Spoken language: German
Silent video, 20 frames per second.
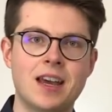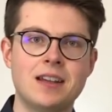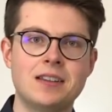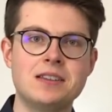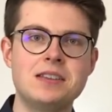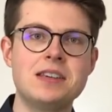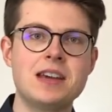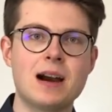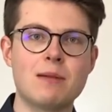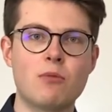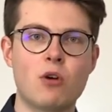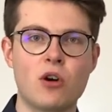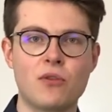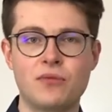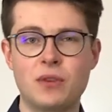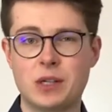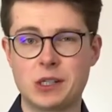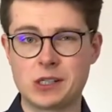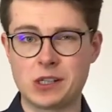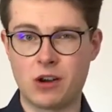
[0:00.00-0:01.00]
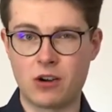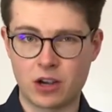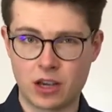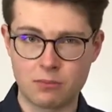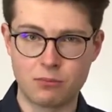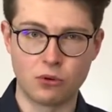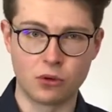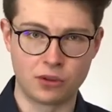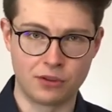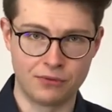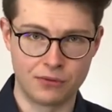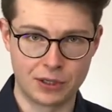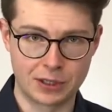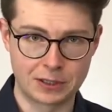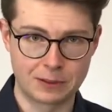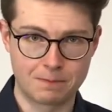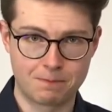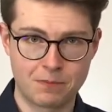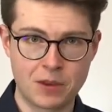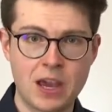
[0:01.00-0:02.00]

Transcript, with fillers: die hier am häufigsten angeboten wird.